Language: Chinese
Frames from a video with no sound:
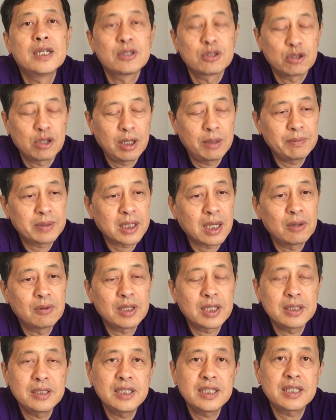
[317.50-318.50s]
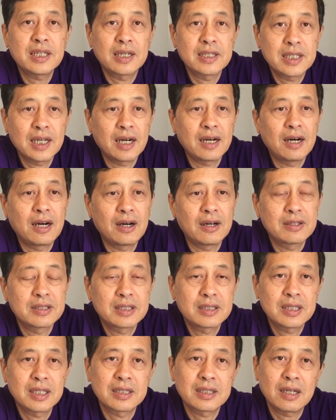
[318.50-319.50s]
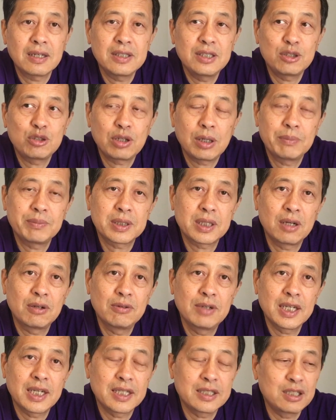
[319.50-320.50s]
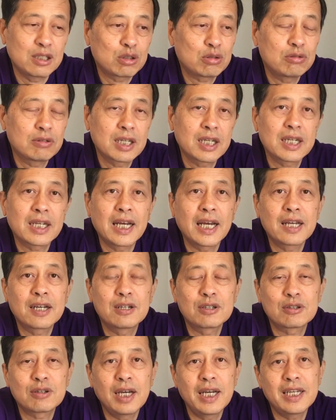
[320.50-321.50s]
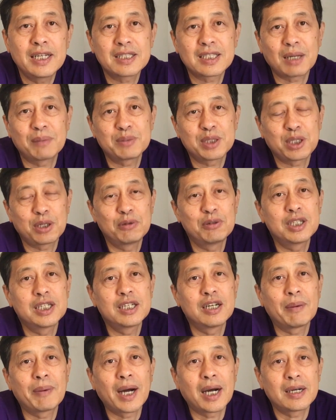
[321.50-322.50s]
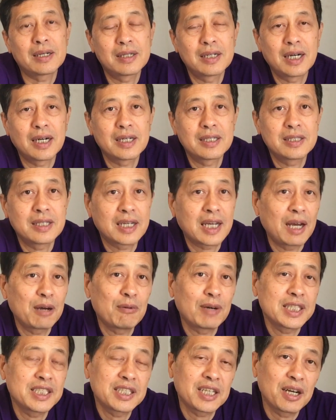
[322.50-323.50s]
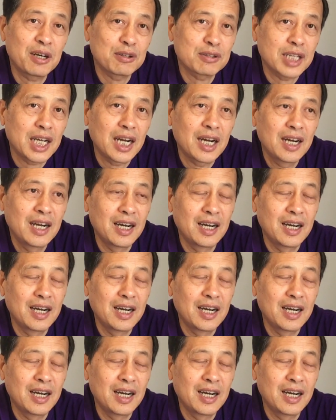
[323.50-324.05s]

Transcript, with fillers: 全部到位，你想想啊，等到你全部到位了，你突然来一个说，哎，咱们求和吧，啊，你开玩笑呢？